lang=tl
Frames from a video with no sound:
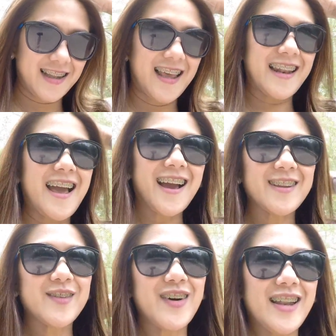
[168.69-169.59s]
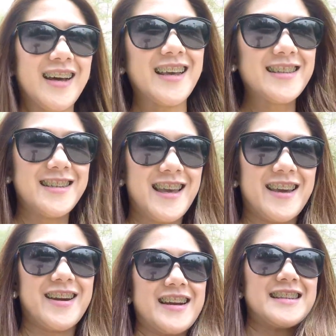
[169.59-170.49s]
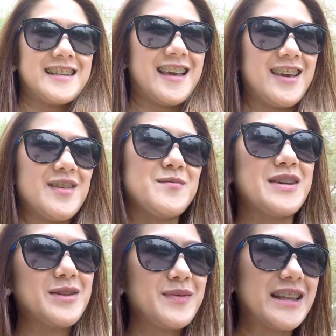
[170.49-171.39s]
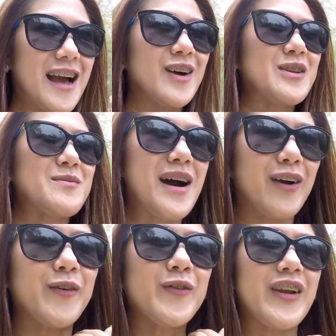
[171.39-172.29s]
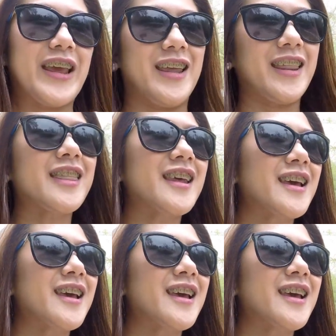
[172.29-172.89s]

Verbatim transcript: wala, nakakatuwa lang i-share kasi may namit nga ako ng bagong friend.